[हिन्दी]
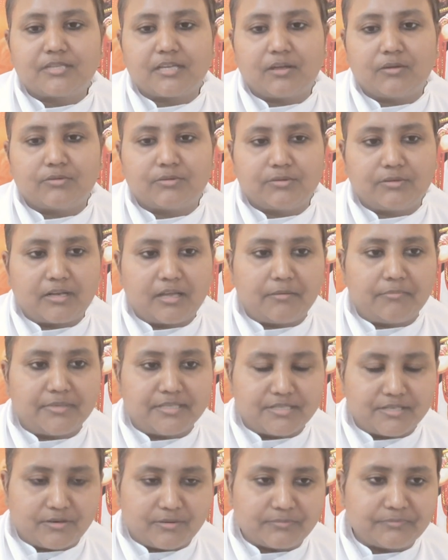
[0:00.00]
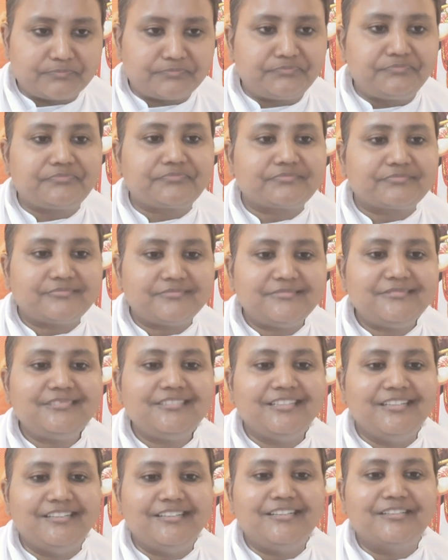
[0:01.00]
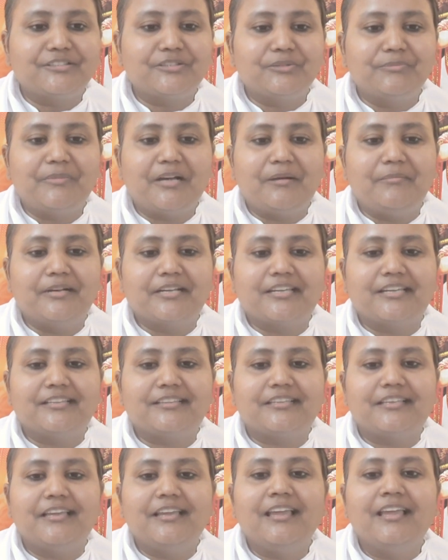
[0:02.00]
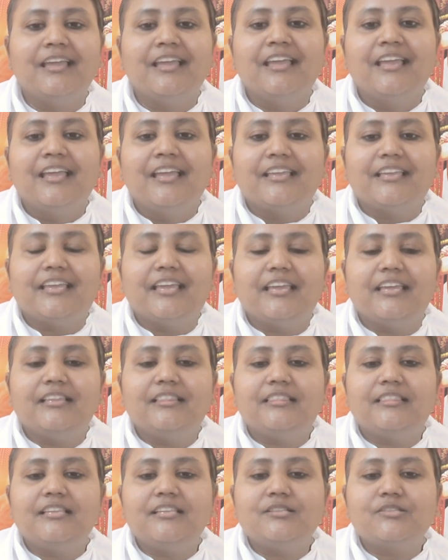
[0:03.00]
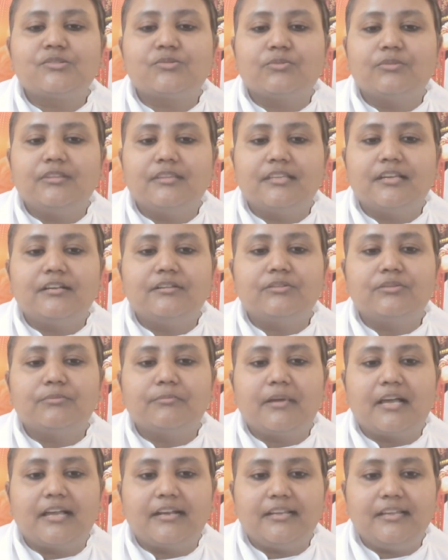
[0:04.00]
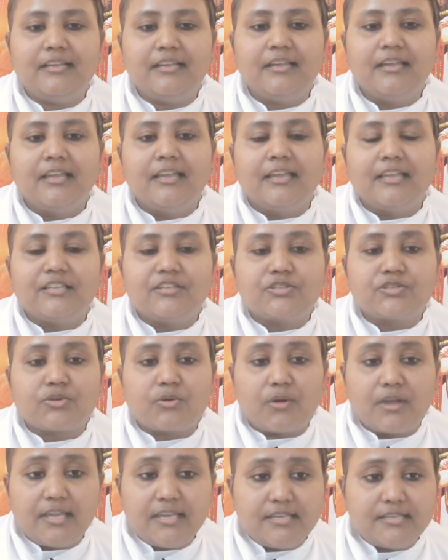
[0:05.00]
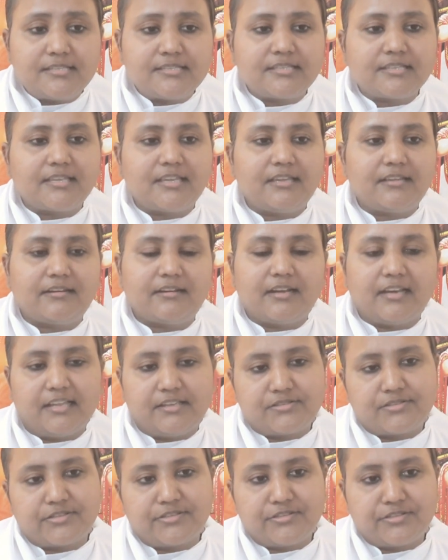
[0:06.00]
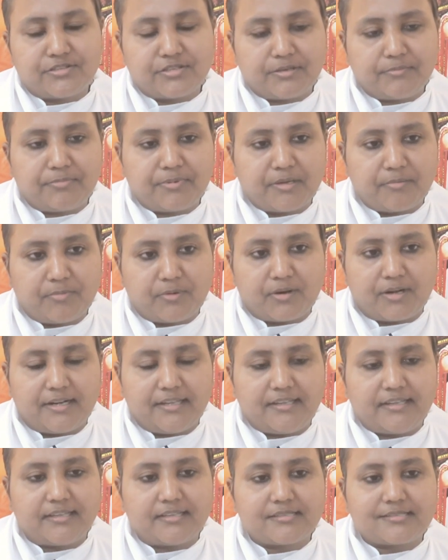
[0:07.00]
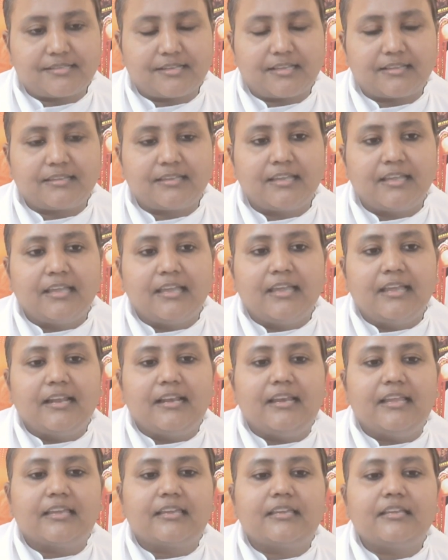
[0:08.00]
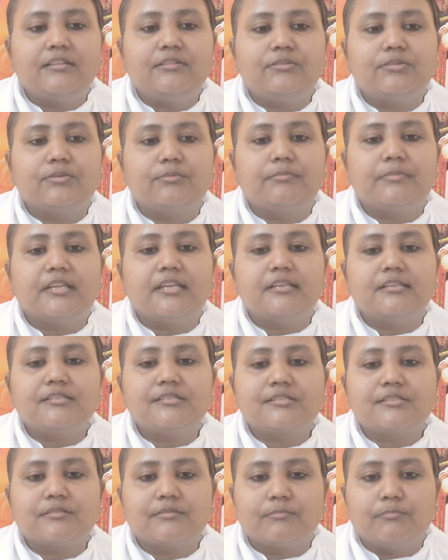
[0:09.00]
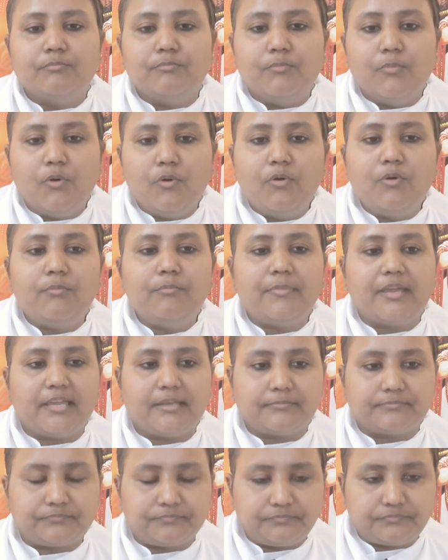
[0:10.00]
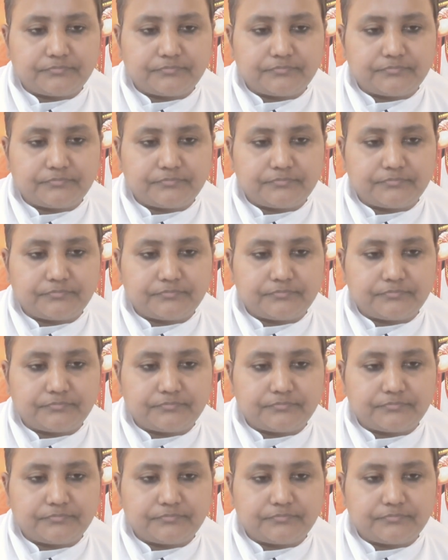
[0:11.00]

चाहो तो ना बजाओ है ना तो बाबा कहते हैं ये इतनी सुंदर तुम्हारी चॉइस की रिलेशनशिप है बॉडी के साथ लेकिन तुमने इस मोह में